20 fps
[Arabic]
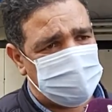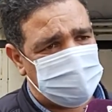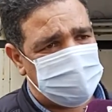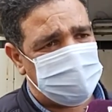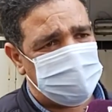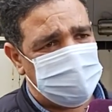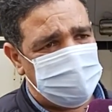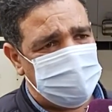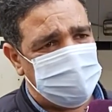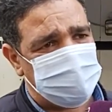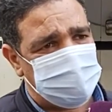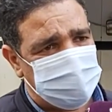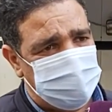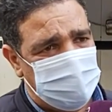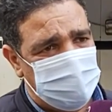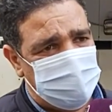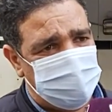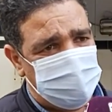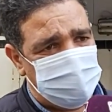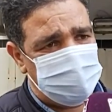60
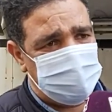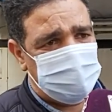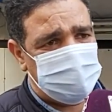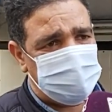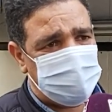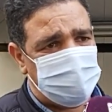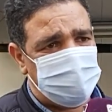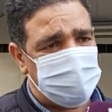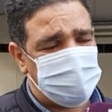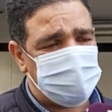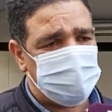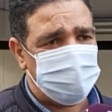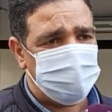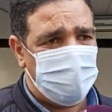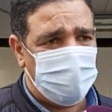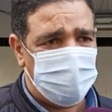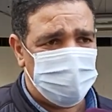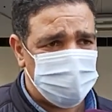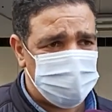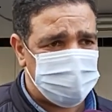70% ديال الناس اللي
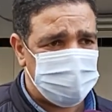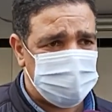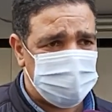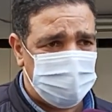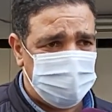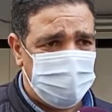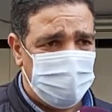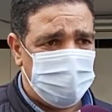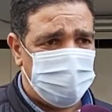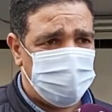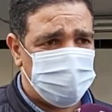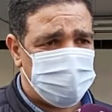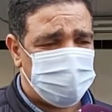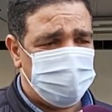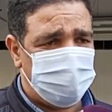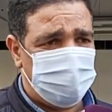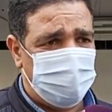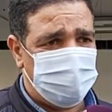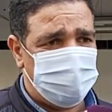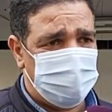ما حلوش مازال ما حلوش
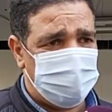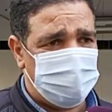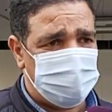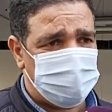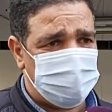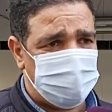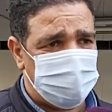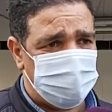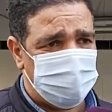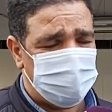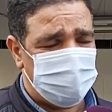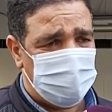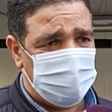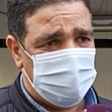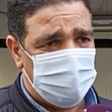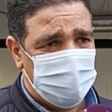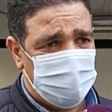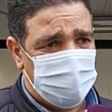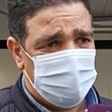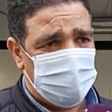اليوم الحمامات ديالهم
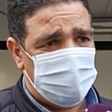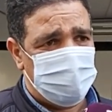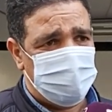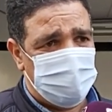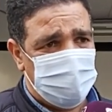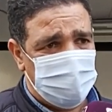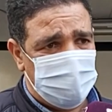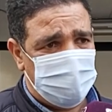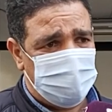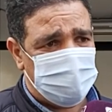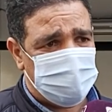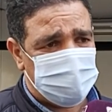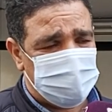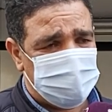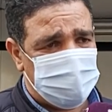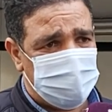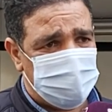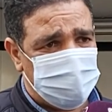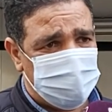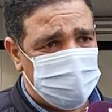البارح
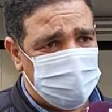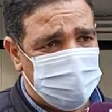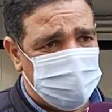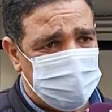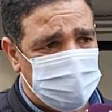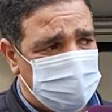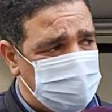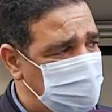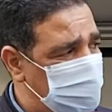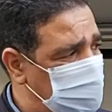داروا